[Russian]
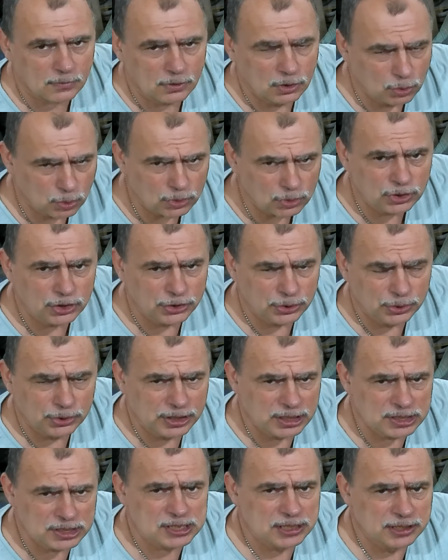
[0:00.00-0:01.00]
Ну вот говорю,
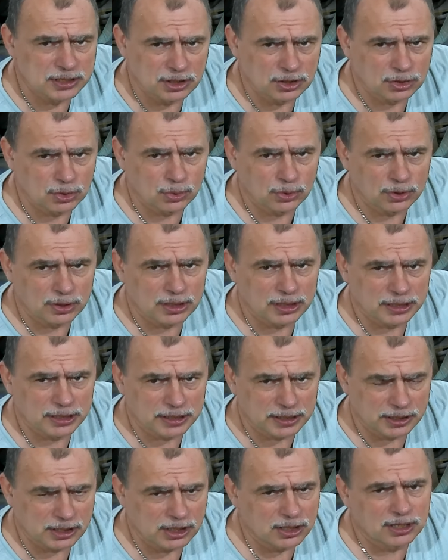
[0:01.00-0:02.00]
если нету
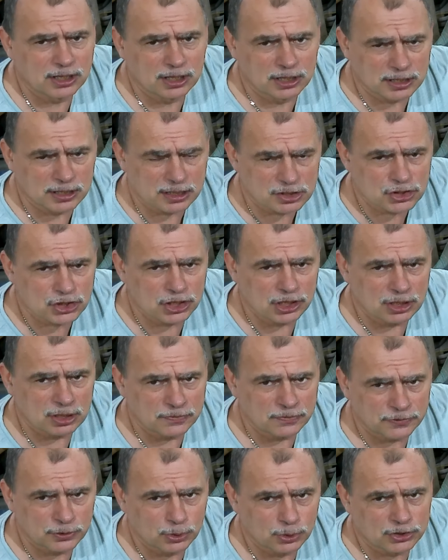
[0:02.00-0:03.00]
никаких
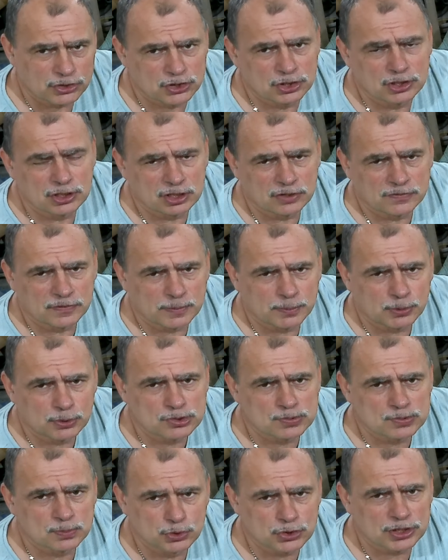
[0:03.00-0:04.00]
кронштейнов, то решить этот
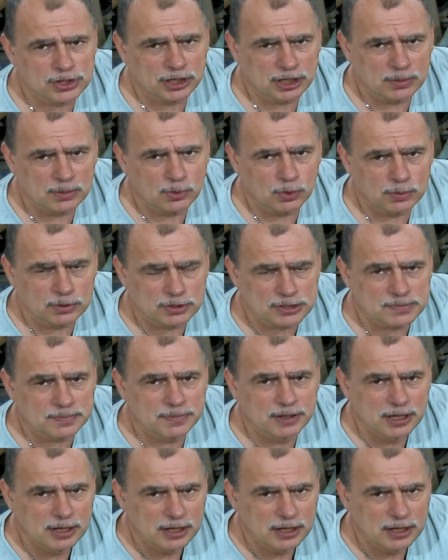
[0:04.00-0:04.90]
вопрос может таким образом.